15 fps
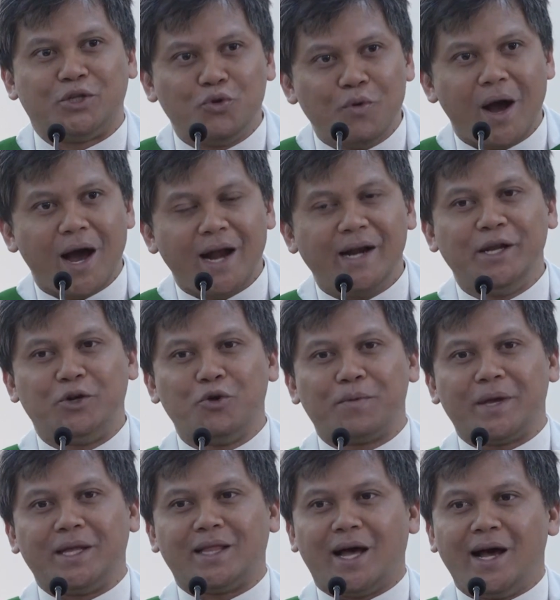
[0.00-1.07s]
perjuangan
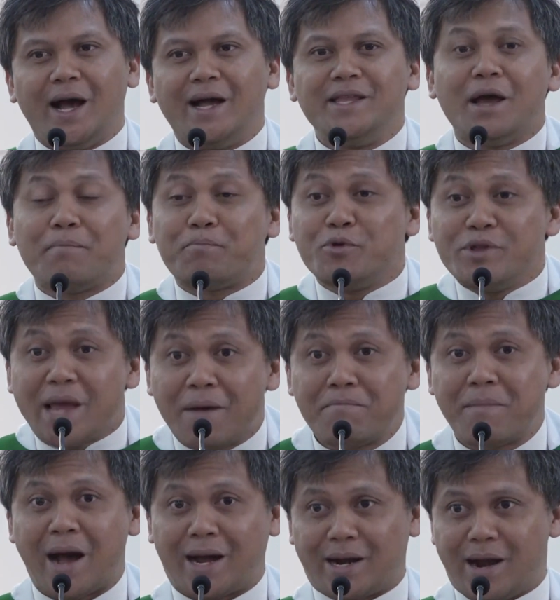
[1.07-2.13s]
hidup kita hanya punya
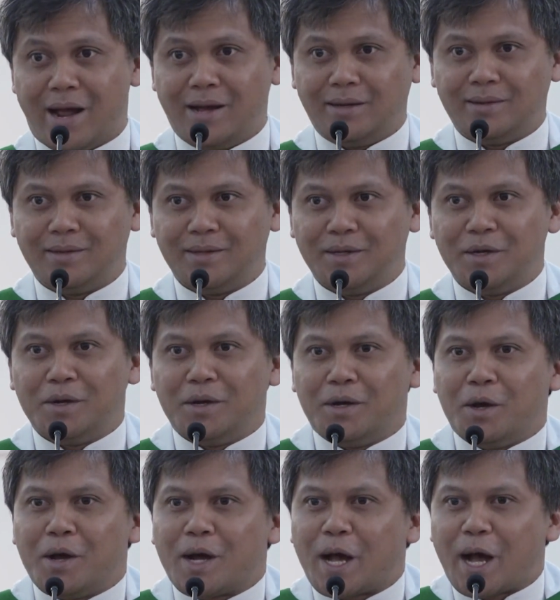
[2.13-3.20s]
makna
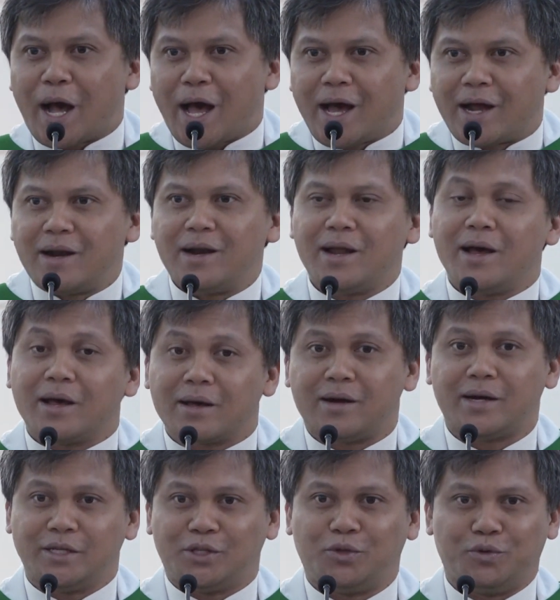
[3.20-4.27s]
karena
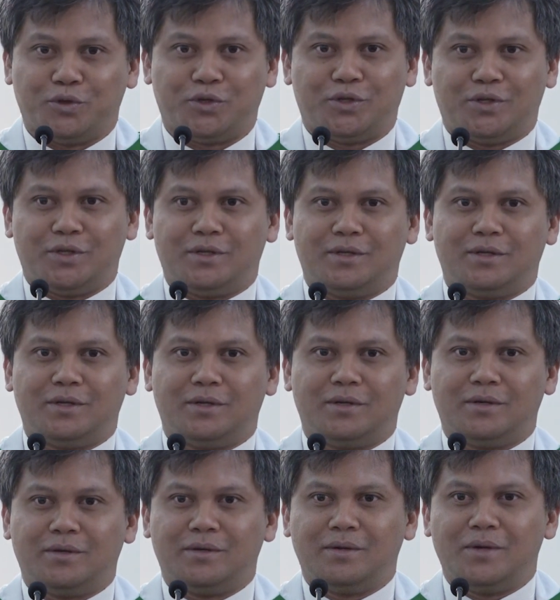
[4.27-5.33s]
Kristus.
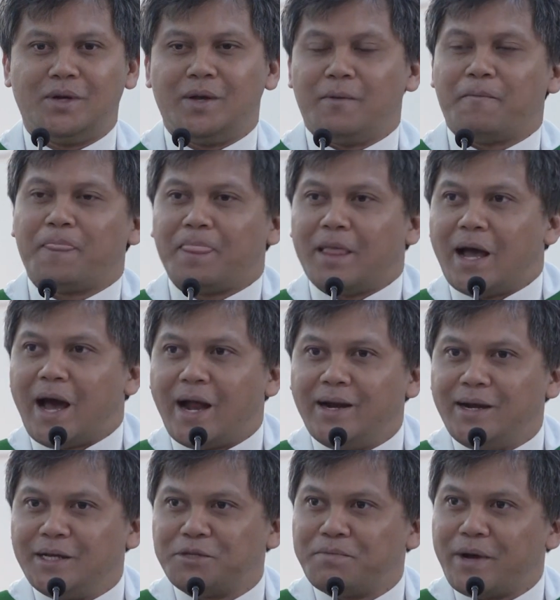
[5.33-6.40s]

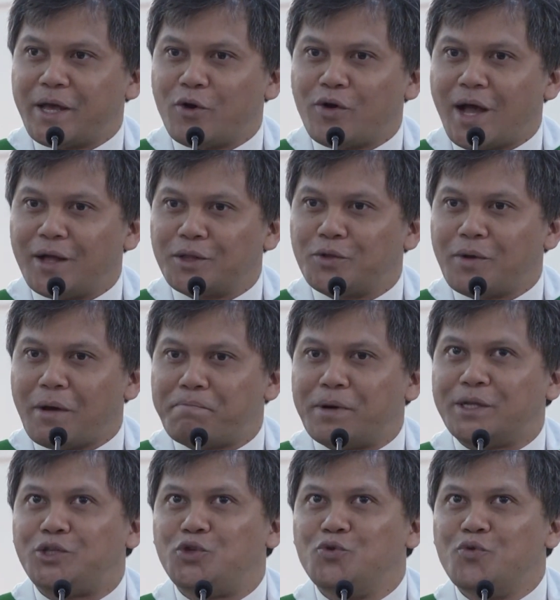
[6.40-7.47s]
Anda sebagai orang tua
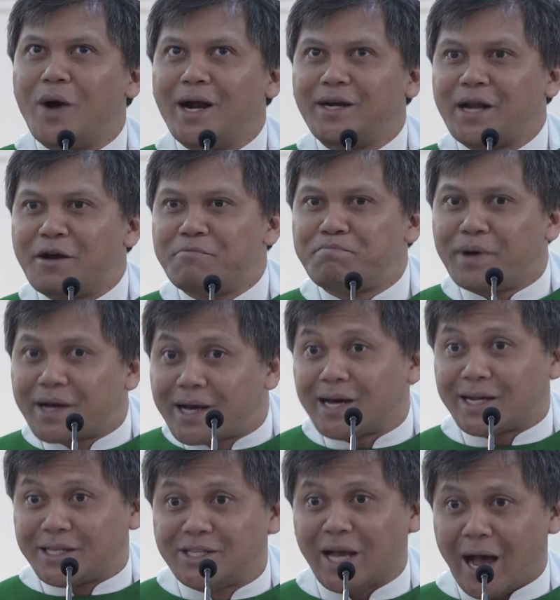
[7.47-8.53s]
berjuang dan
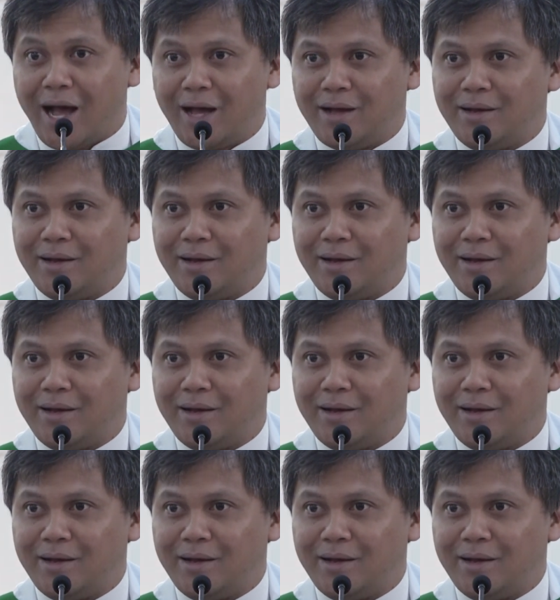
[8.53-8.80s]
bekerja.